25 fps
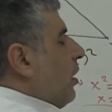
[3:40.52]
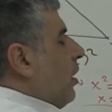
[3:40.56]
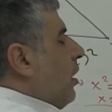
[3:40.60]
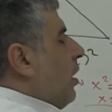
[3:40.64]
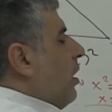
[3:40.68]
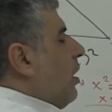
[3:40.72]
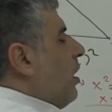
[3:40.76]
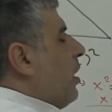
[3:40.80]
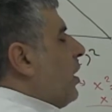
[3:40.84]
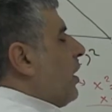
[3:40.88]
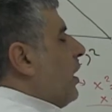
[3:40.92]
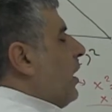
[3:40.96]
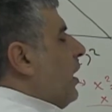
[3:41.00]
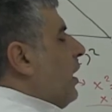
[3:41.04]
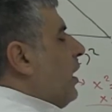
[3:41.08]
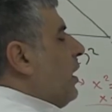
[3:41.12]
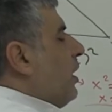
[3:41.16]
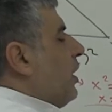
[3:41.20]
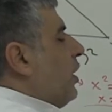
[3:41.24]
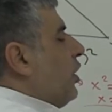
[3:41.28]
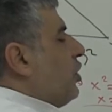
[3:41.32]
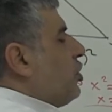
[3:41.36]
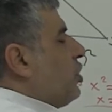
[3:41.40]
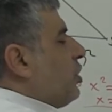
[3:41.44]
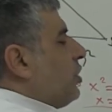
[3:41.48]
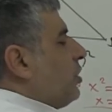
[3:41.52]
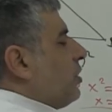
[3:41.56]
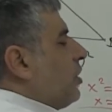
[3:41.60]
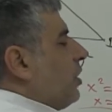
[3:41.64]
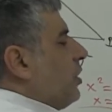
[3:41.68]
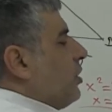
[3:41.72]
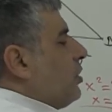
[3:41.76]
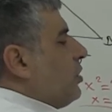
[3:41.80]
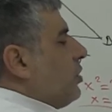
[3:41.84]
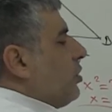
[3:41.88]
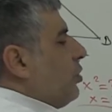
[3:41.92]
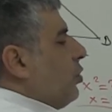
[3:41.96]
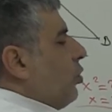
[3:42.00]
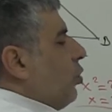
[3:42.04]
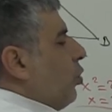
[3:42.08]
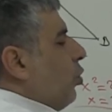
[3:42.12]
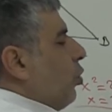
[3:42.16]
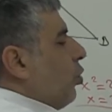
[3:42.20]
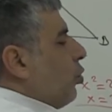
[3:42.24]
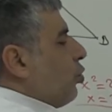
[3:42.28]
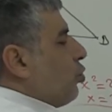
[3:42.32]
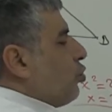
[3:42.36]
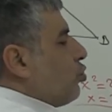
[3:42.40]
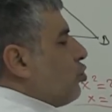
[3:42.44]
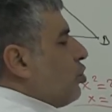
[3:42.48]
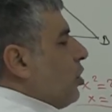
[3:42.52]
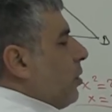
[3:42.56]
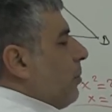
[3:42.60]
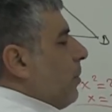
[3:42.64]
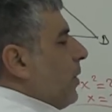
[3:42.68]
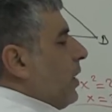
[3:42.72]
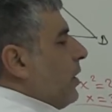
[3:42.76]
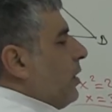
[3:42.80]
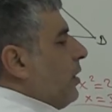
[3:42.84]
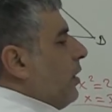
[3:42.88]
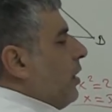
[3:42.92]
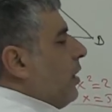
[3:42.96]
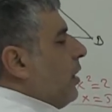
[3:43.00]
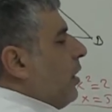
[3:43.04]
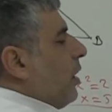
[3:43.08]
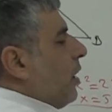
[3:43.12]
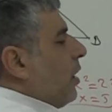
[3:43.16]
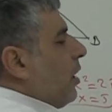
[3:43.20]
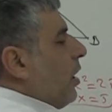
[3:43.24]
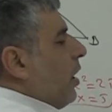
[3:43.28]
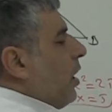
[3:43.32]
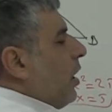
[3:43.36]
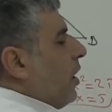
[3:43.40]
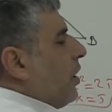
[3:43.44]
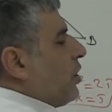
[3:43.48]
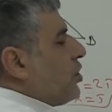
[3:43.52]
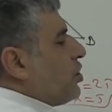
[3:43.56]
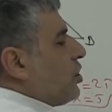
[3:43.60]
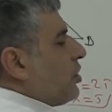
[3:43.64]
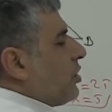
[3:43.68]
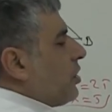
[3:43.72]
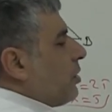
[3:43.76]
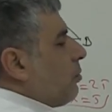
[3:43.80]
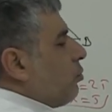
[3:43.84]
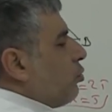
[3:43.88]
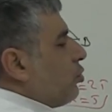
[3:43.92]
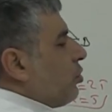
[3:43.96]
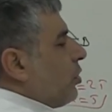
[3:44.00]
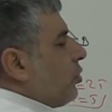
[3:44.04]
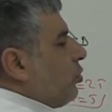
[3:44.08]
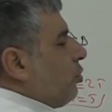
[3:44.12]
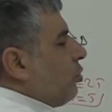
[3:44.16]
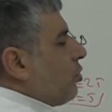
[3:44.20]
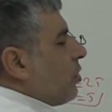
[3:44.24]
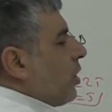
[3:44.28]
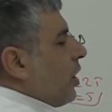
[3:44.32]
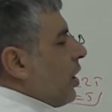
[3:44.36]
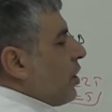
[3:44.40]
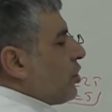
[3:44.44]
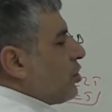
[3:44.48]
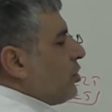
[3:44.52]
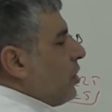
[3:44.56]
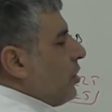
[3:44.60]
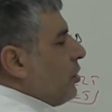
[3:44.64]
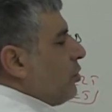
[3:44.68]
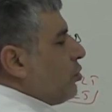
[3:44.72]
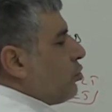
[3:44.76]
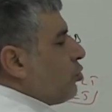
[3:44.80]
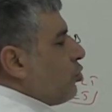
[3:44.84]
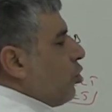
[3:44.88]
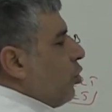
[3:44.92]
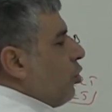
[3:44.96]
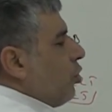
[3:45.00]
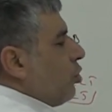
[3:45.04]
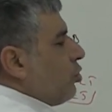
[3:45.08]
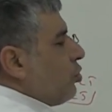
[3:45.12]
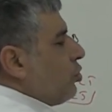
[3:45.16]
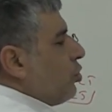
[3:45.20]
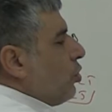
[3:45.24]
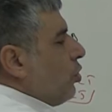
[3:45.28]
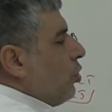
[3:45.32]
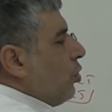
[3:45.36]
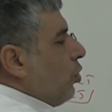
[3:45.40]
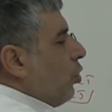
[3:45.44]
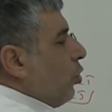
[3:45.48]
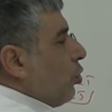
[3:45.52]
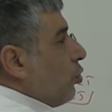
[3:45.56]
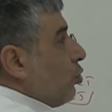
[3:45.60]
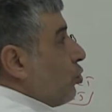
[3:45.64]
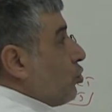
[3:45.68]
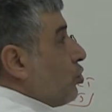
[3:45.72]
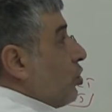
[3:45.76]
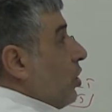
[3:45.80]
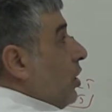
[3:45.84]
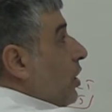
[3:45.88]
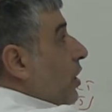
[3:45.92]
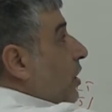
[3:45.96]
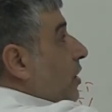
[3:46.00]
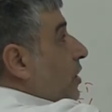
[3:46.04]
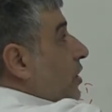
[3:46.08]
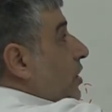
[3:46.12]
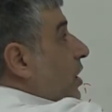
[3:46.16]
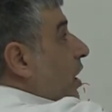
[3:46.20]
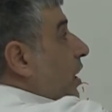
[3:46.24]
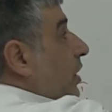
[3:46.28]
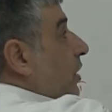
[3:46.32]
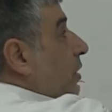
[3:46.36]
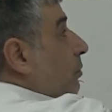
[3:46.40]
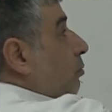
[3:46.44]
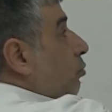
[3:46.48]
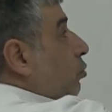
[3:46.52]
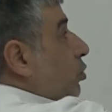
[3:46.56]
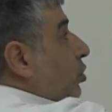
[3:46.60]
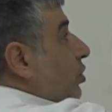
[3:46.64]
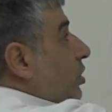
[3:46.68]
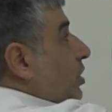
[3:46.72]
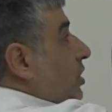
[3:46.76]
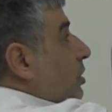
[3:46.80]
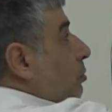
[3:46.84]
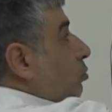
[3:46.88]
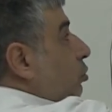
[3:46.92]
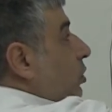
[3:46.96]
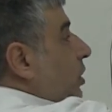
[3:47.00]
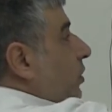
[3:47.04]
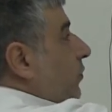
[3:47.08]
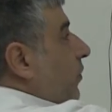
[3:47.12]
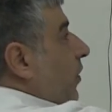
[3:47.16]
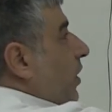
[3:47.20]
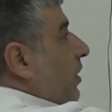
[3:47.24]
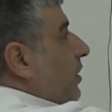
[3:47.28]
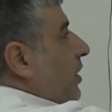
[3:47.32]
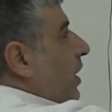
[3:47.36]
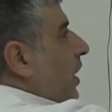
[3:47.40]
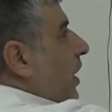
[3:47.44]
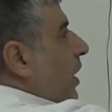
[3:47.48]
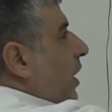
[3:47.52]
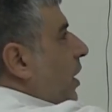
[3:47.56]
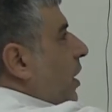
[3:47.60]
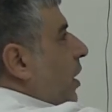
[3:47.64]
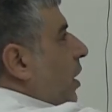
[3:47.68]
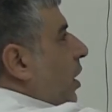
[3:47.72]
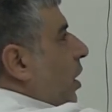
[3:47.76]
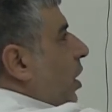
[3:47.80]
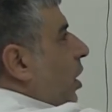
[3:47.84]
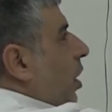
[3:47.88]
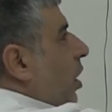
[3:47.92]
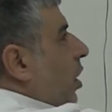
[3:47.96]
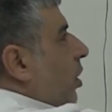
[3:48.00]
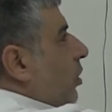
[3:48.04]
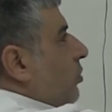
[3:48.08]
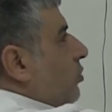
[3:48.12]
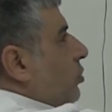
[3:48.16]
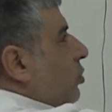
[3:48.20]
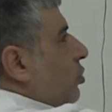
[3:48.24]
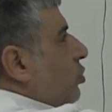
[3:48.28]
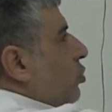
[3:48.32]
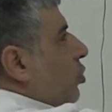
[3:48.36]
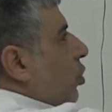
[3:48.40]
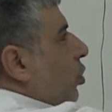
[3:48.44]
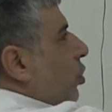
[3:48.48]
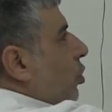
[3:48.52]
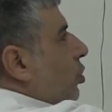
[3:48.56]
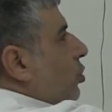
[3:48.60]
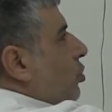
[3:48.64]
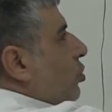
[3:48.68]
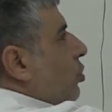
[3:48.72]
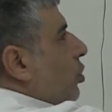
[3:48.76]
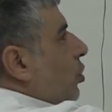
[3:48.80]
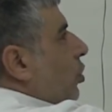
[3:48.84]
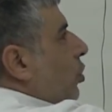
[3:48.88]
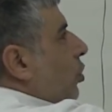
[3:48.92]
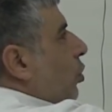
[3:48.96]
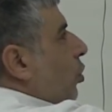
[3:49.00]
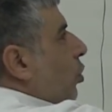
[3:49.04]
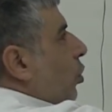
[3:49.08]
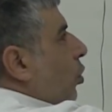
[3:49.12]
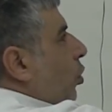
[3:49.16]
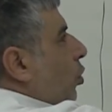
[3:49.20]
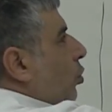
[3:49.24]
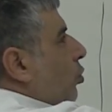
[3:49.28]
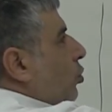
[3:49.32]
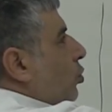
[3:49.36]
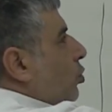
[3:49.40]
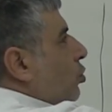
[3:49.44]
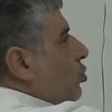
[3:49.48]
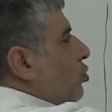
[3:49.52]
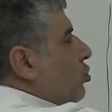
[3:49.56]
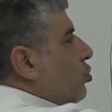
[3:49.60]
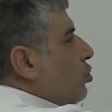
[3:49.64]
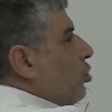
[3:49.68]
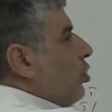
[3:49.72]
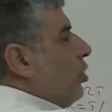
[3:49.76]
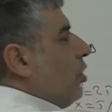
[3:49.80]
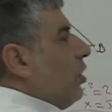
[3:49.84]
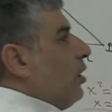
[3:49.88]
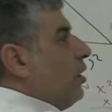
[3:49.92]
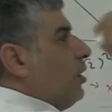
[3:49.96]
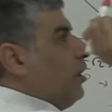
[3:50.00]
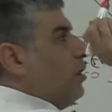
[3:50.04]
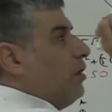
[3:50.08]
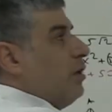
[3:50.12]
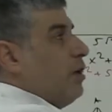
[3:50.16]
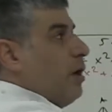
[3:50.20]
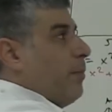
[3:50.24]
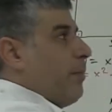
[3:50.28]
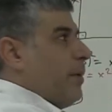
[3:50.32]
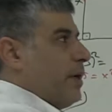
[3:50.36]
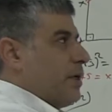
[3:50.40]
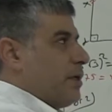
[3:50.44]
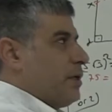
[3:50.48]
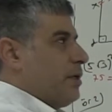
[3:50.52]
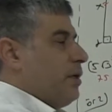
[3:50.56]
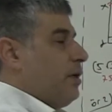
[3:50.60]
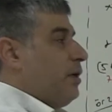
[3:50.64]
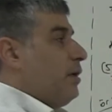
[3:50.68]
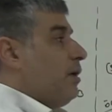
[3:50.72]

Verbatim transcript: K kare eşittir 13 yapar. K eşittir burada ne olur arkadaşlar? Kök 13. Yani buradaki bu ifade 6 kök 13 yapar.